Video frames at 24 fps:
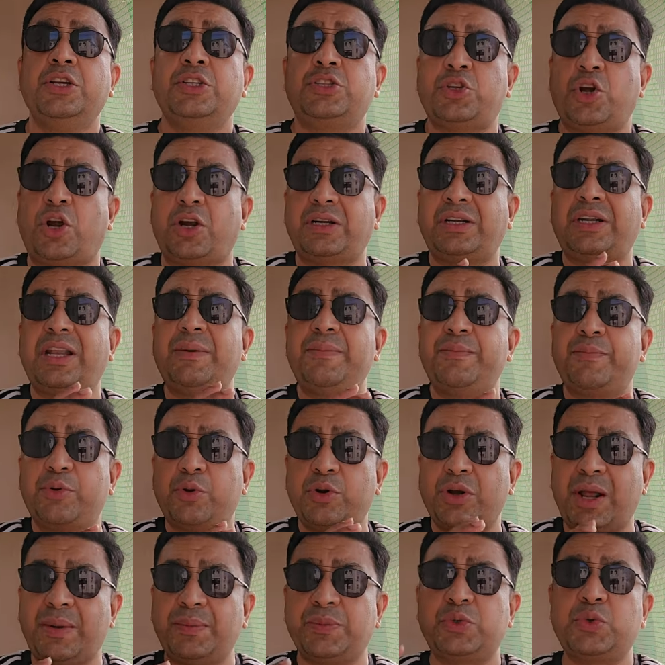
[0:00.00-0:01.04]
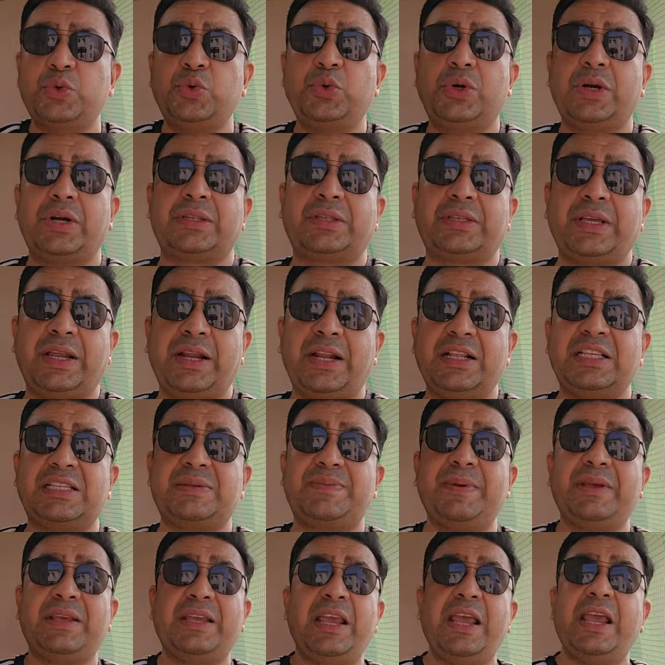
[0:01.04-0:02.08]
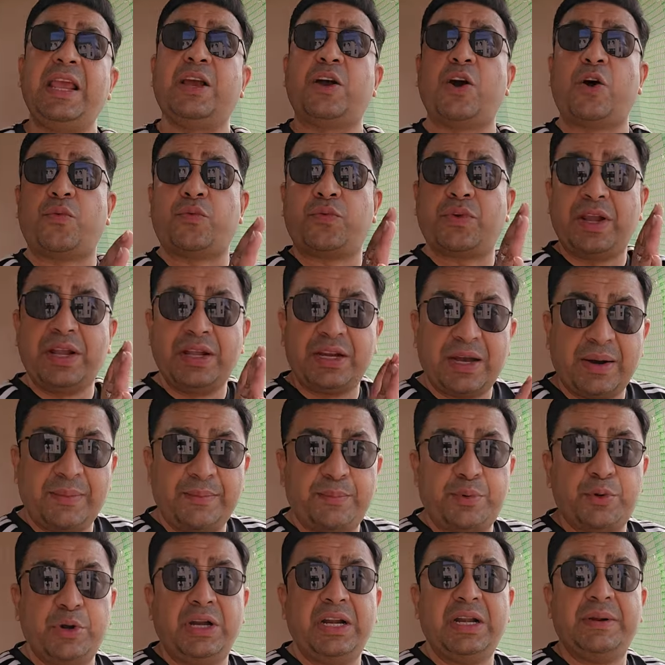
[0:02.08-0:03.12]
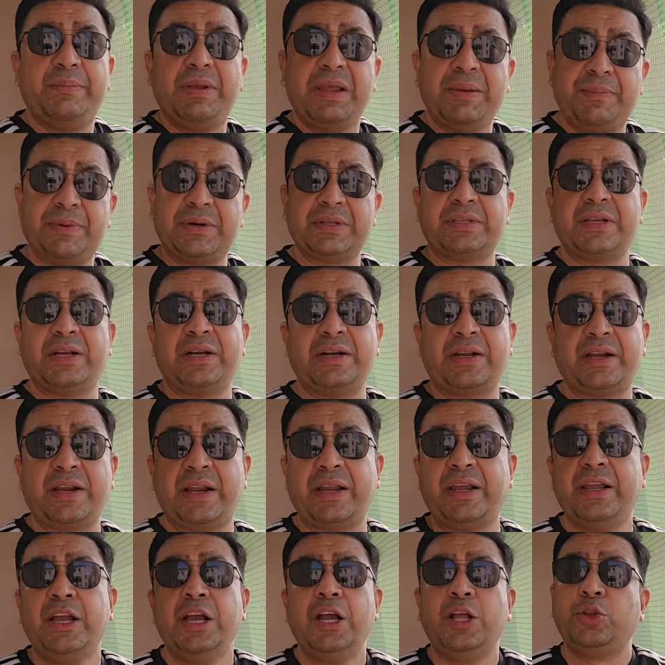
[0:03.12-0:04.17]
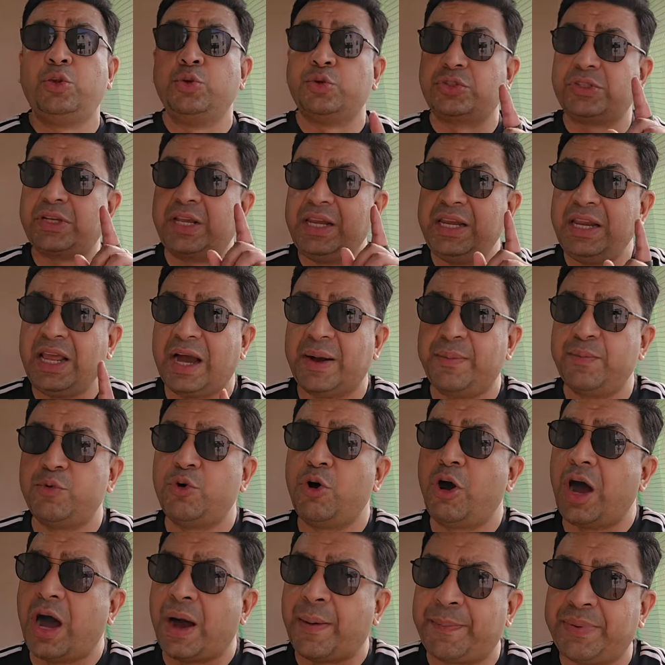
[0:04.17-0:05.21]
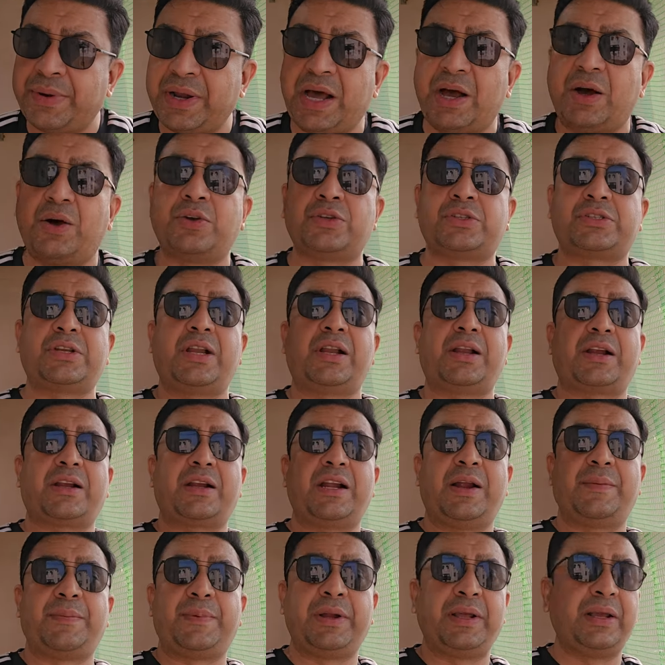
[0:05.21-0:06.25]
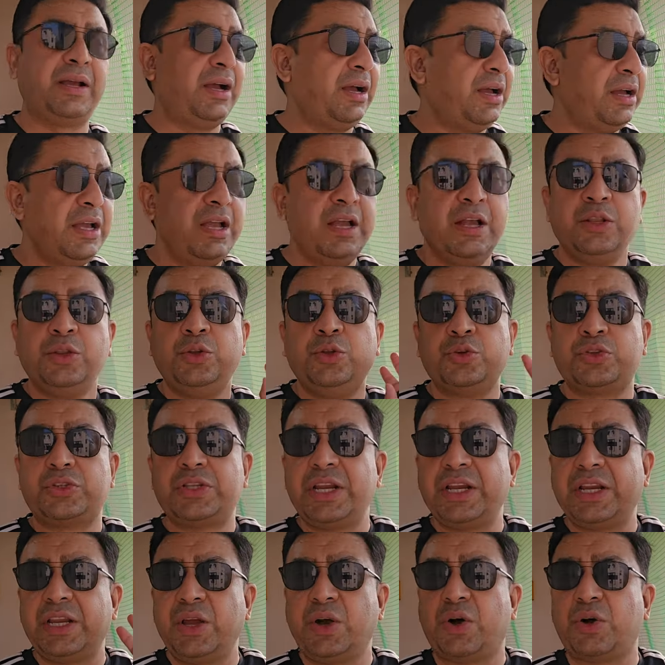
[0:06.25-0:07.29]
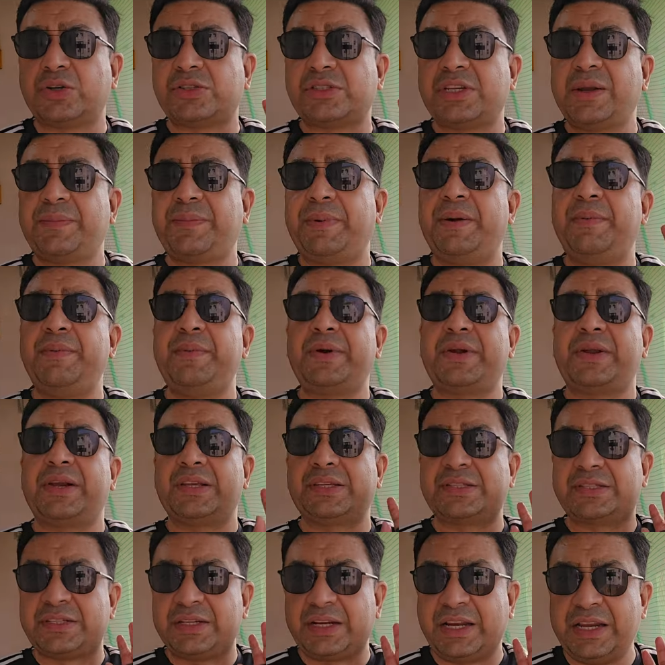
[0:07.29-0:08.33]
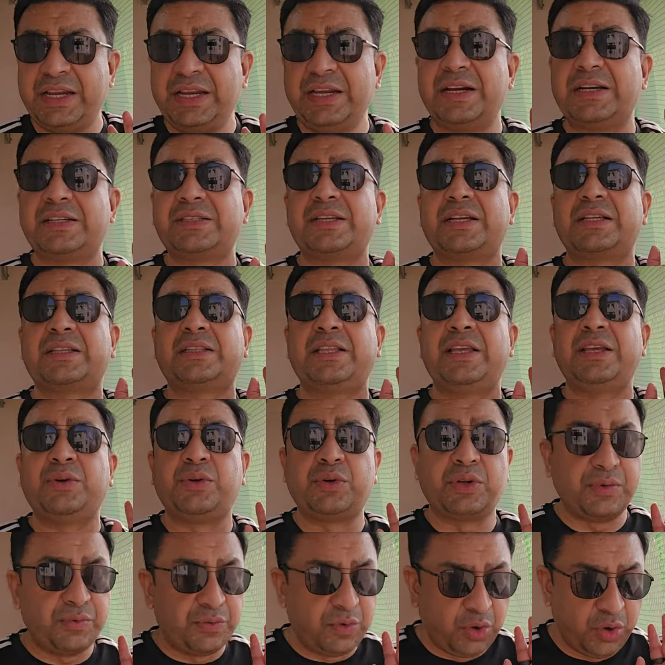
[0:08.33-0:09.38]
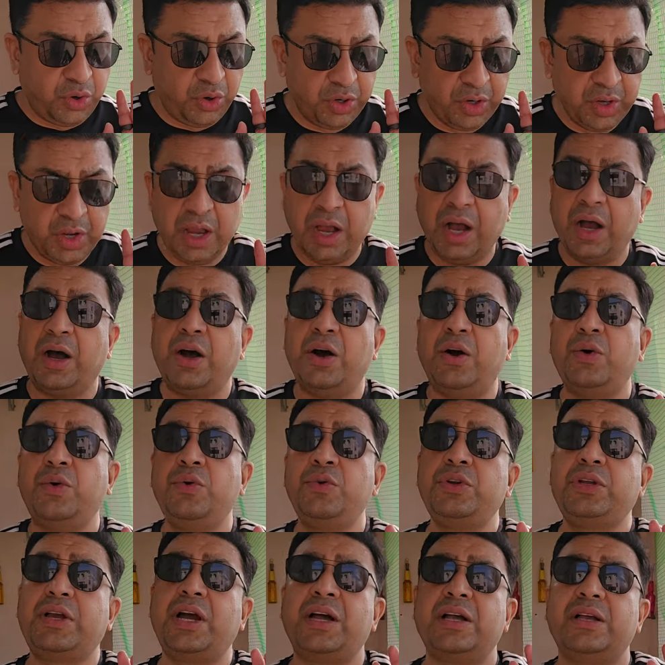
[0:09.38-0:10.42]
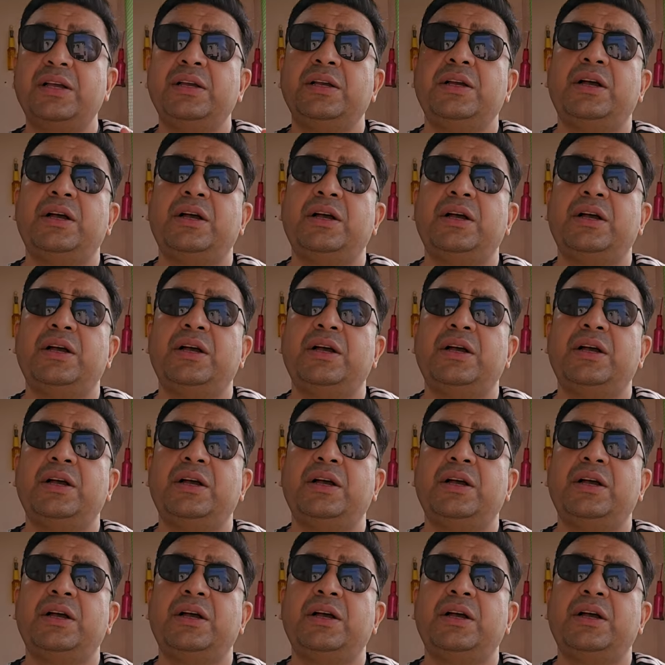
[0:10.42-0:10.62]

शॉर्ट टर्म प्रोग्राम शुरू करते हैं ना जिसमें कि एक ऑफलाइन कंपोनेंट भी प्रेजेंट रहे तो उसके लिए हमको अपना हॉस्टल रखना पड़ेगा दूसरे के हॉस्टल पर हम ट्रस्ट नहीं कर सकते क्योंकि वो उनका